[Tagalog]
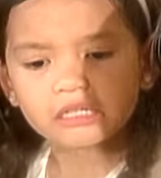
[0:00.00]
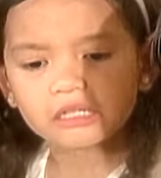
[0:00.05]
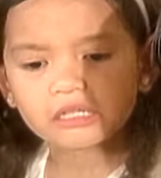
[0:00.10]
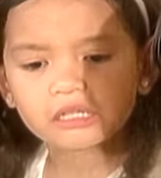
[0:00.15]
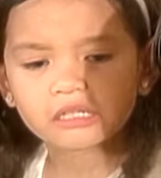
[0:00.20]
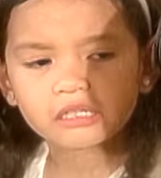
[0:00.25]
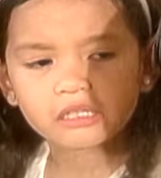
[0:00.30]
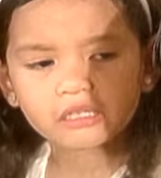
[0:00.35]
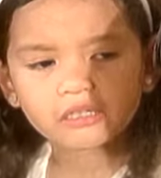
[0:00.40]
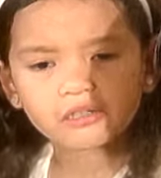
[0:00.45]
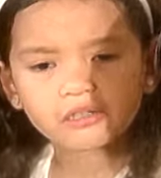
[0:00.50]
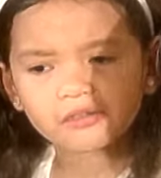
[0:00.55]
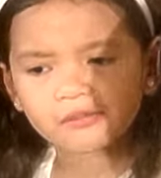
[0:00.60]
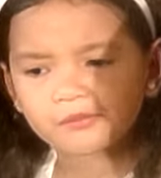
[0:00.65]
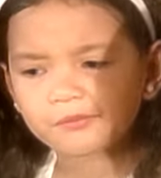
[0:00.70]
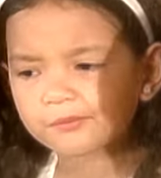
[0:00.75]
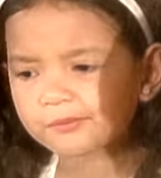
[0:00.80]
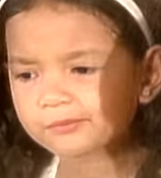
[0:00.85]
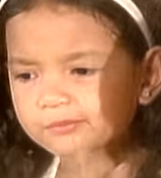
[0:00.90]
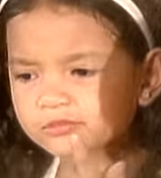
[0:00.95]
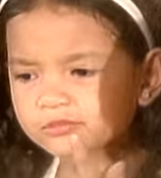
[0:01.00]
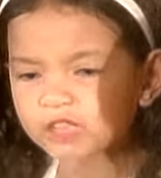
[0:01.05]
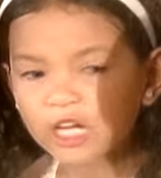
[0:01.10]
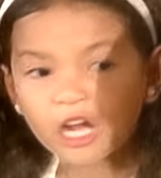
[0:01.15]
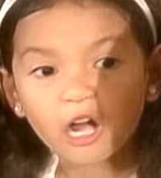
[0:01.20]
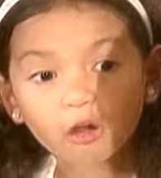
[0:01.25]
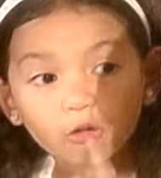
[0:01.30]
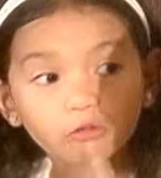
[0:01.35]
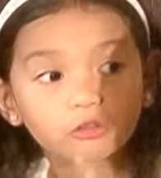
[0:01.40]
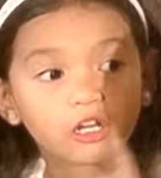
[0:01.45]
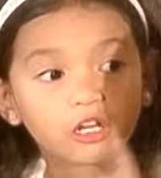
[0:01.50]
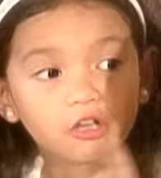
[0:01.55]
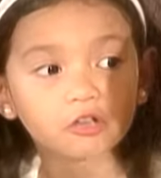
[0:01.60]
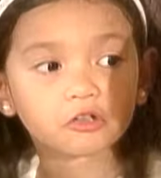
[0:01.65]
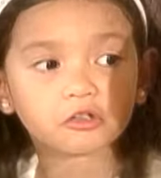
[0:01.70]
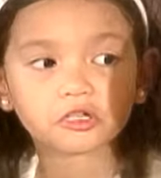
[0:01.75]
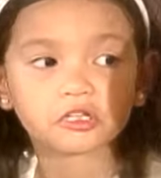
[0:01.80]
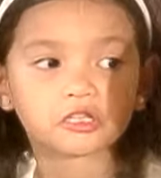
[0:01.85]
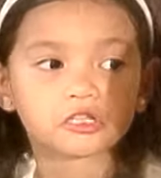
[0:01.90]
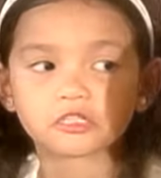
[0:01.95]
Eh, tsaka ko na
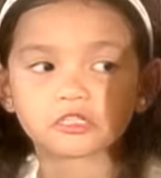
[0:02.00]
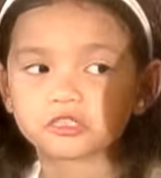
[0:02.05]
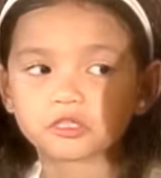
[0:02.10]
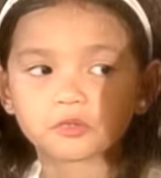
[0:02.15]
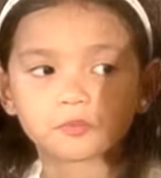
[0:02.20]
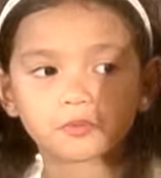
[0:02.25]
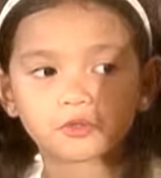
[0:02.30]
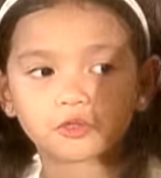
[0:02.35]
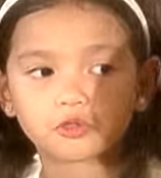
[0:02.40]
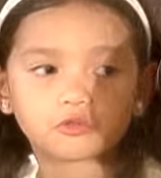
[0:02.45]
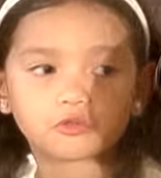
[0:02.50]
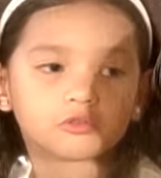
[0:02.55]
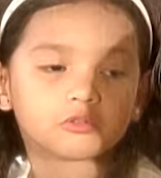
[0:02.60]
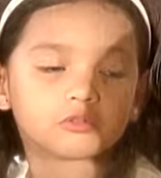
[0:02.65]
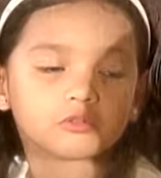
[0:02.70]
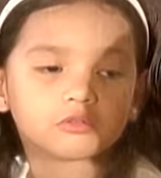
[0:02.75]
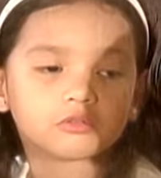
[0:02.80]
lang iisipin yun.